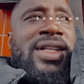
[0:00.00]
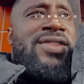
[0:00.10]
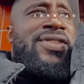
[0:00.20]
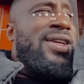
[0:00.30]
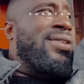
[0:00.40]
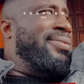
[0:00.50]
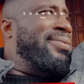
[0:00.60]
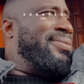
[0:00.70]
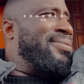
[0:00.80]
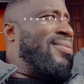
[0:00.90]
Deswegen,
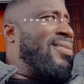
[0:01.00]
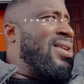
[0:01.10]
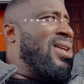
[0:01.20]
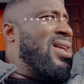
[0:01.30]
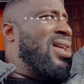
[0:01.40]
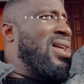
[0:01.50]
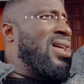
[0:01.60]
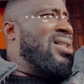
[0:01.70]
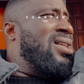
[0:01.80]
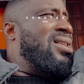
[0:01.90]

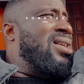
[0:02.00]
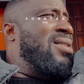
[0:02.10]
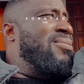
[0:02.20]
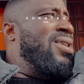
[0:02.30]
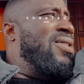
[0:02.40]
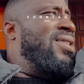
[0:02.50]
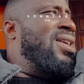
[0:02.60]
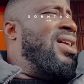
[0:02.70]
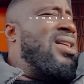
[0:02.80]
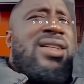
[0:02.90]
es ist immer
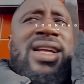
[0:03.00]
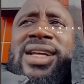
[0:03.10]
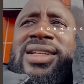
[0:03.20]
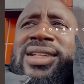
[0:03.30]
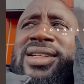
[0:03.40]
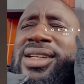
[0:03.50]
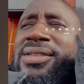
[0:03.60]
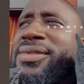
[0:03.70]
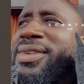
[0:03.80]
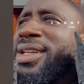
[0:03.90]
wieder das Gleiche,
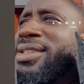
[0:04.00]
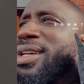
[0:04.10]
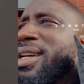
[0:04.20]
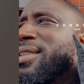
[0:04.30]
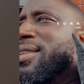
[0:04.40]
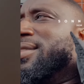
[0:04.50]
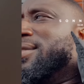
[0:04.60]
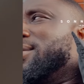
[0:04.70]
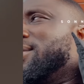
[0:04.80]
immer wieder das Gleiche.